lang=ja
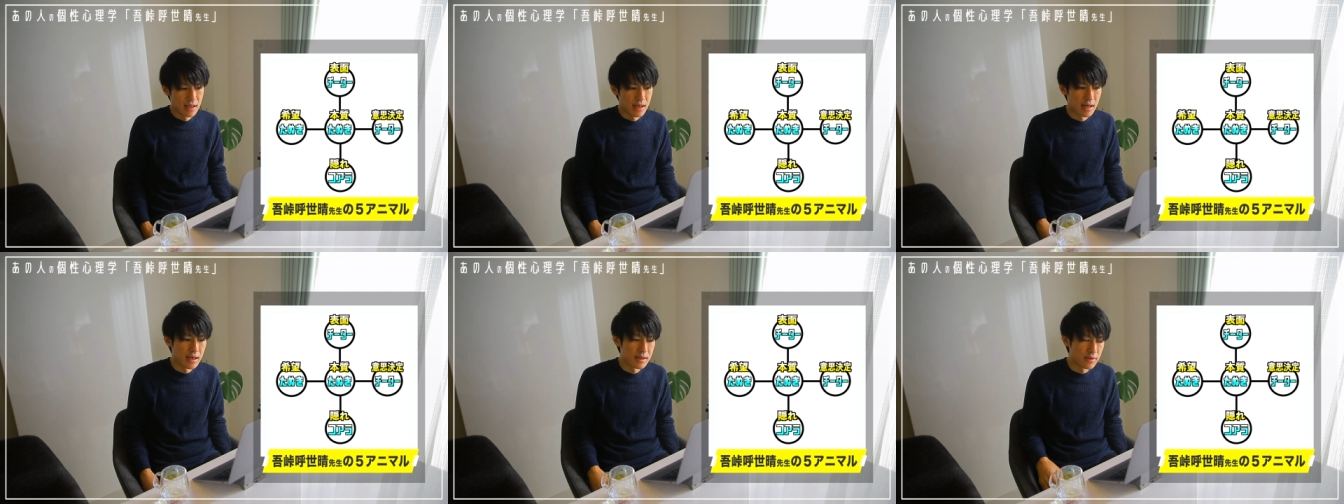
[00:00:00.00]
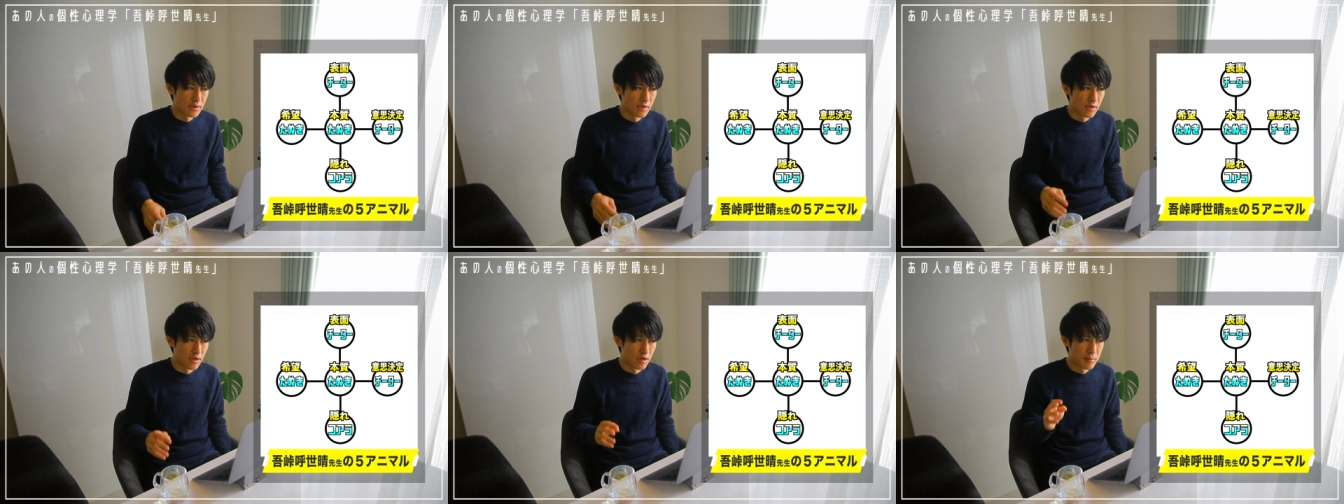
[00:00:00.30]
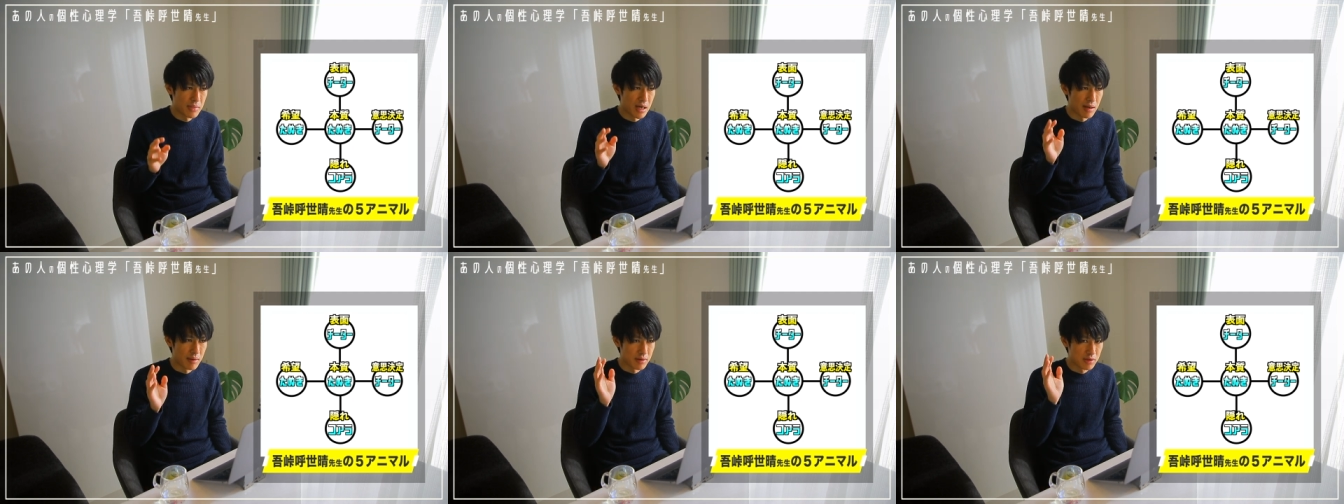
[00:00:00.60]

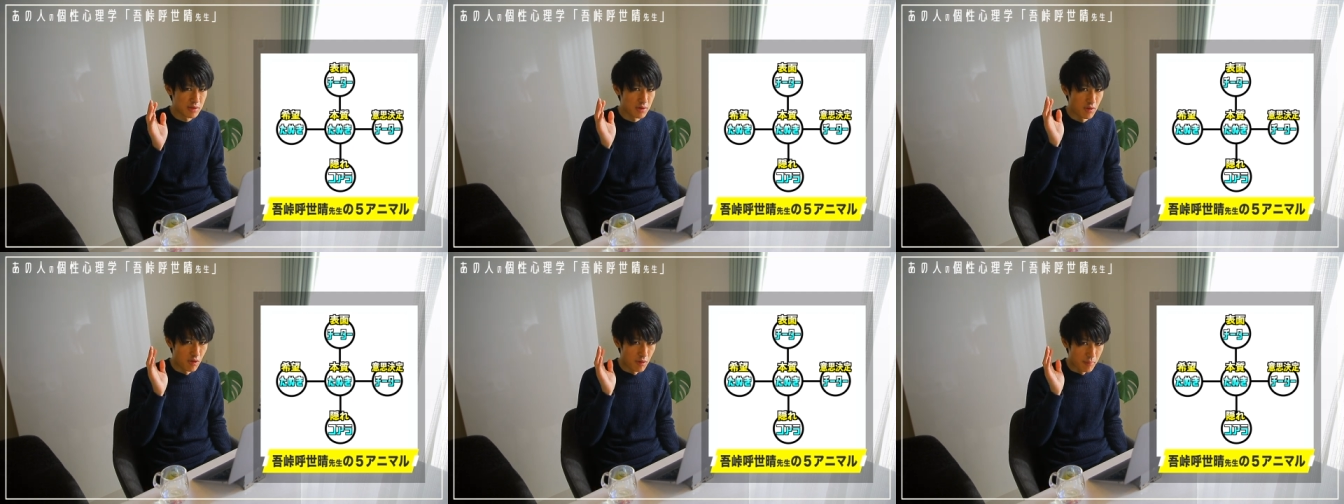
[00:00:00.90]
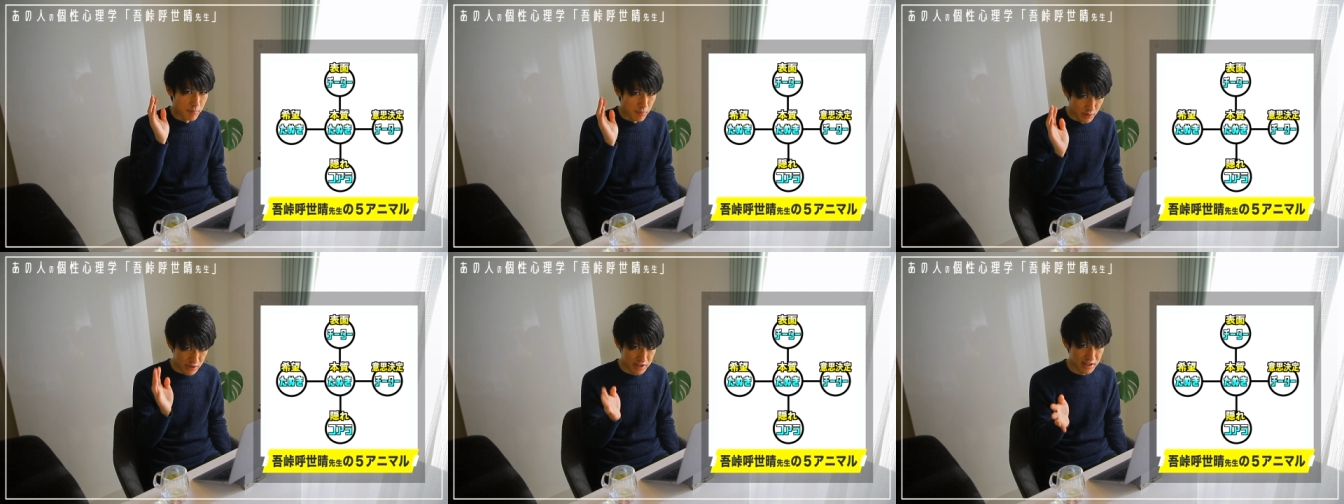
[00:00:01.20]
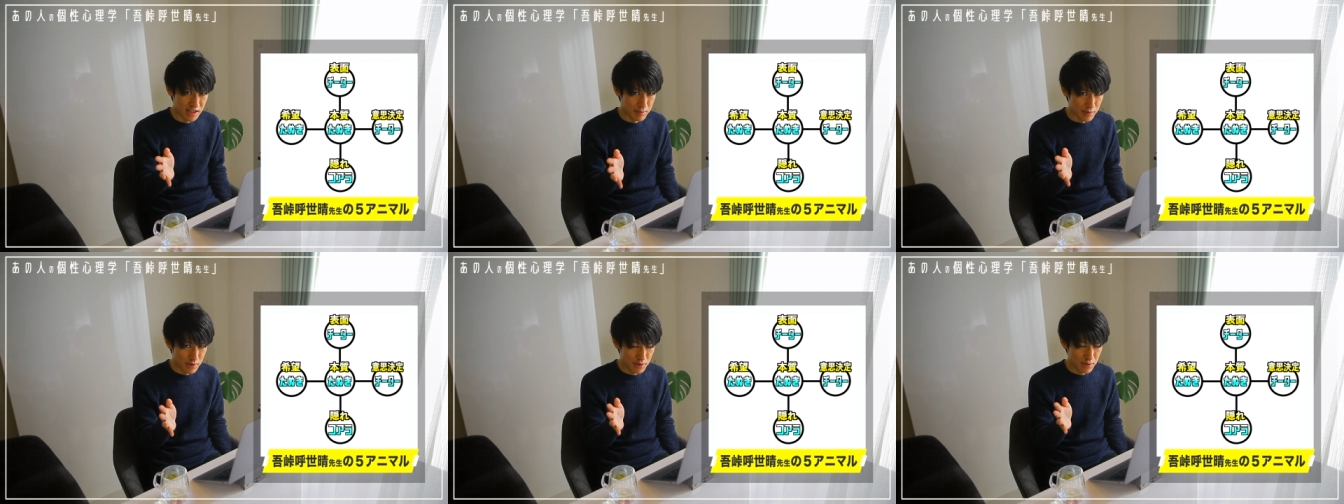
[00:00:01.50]
超
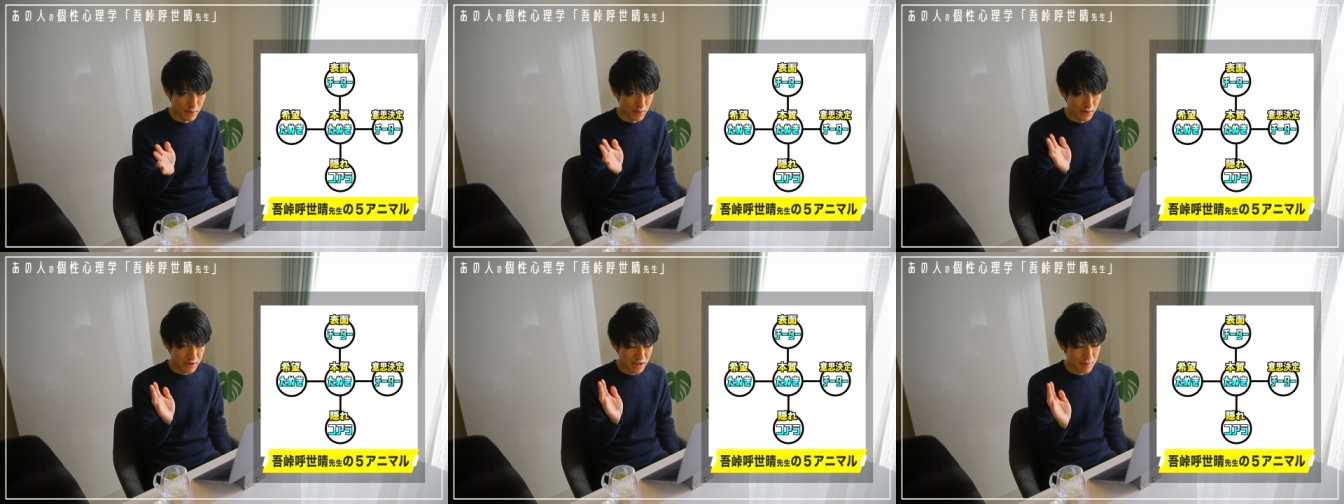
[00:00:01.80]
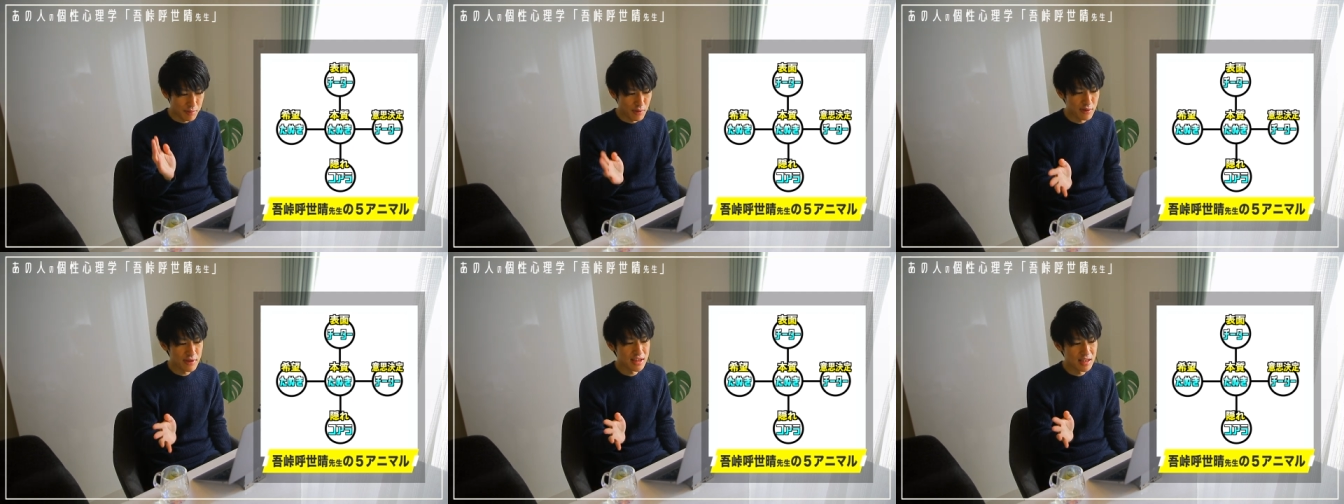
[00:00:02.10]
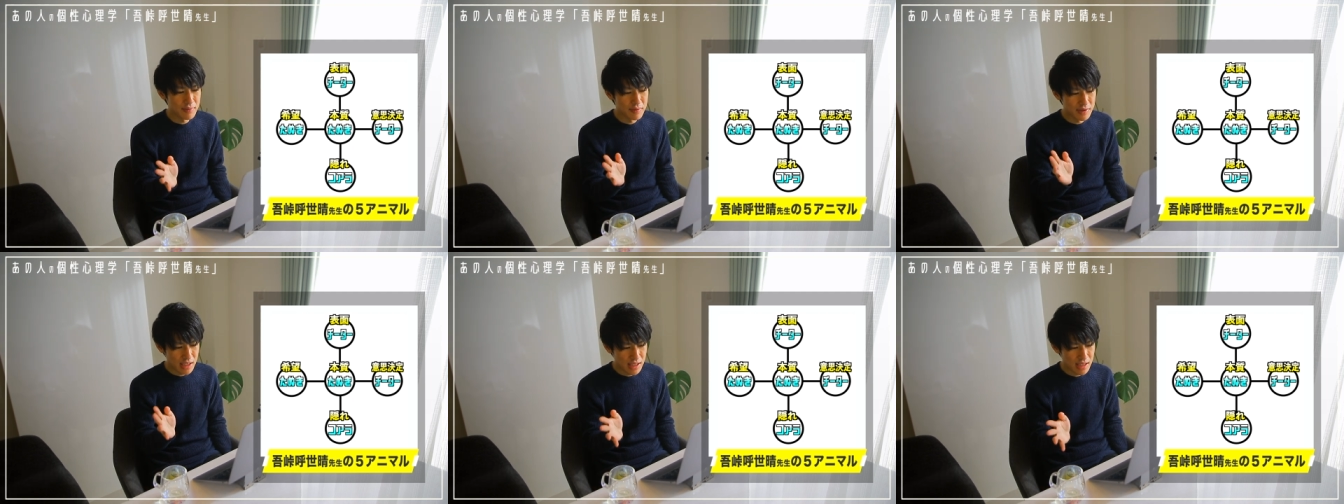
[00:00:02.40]
ポジティブ、超
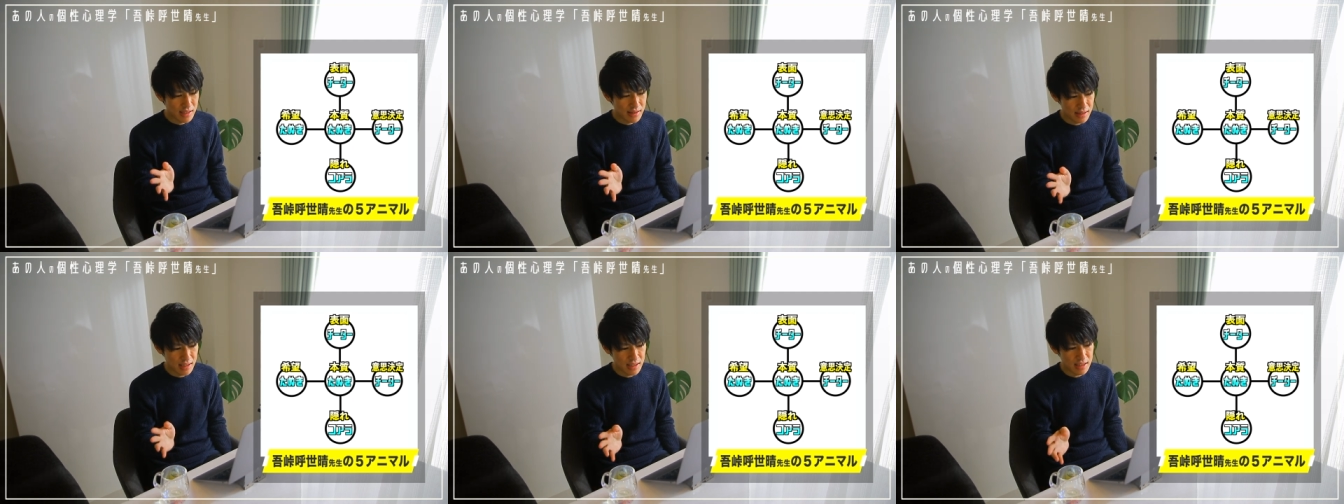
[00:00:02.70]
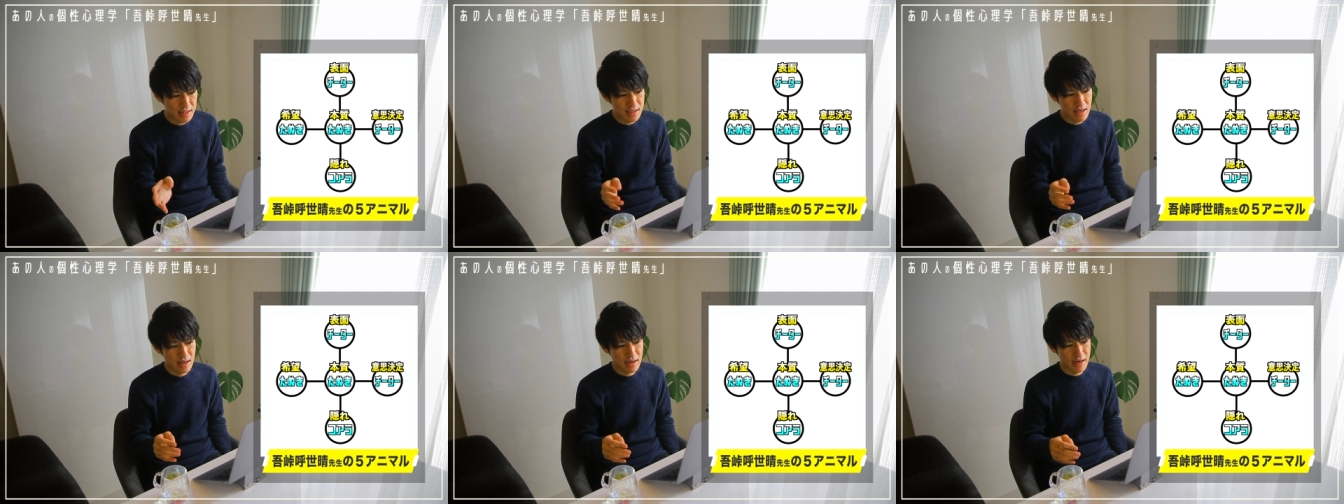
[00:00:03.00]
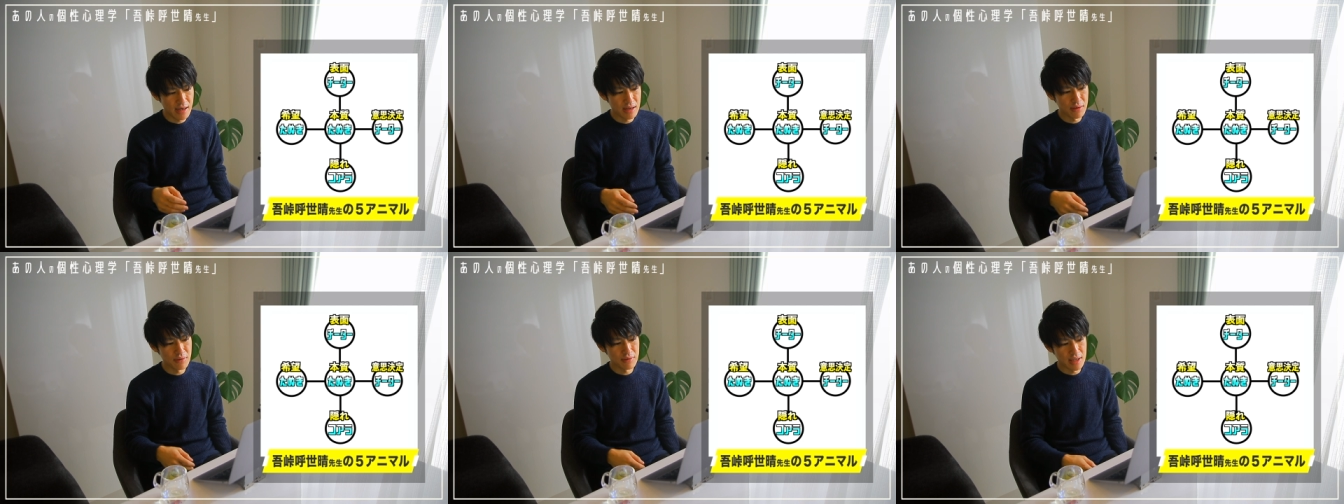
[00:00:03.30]
ウルトラポジティブなチーター
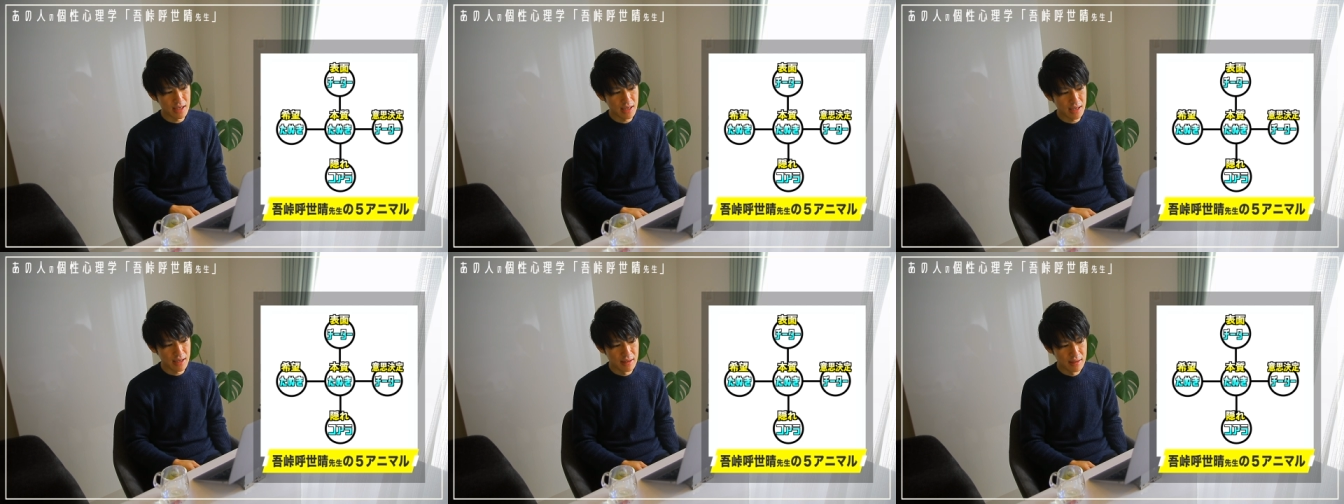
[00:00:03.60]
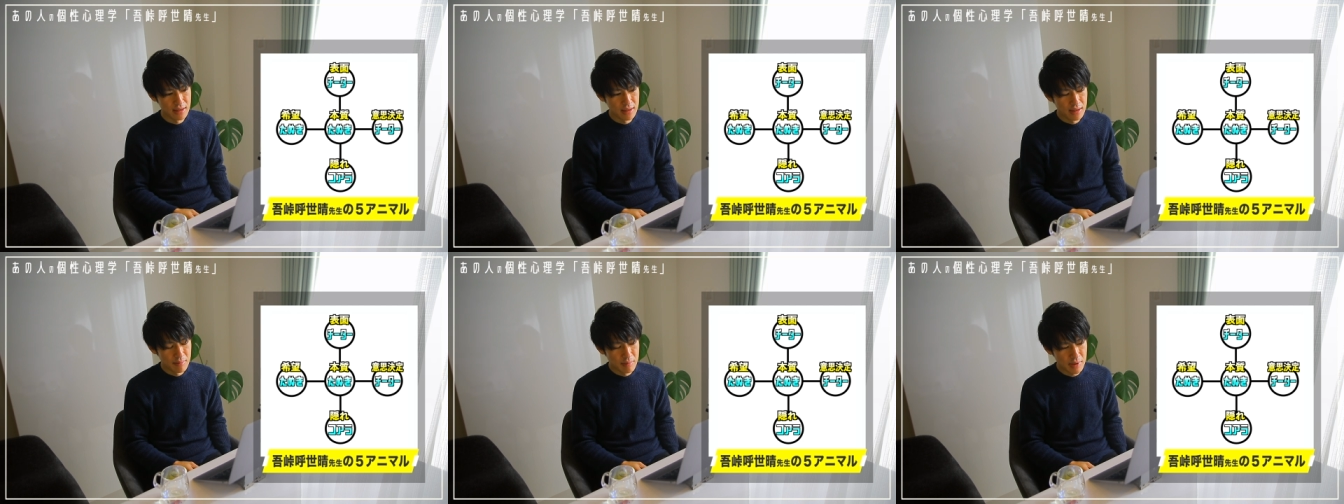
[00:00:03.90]
がいるので、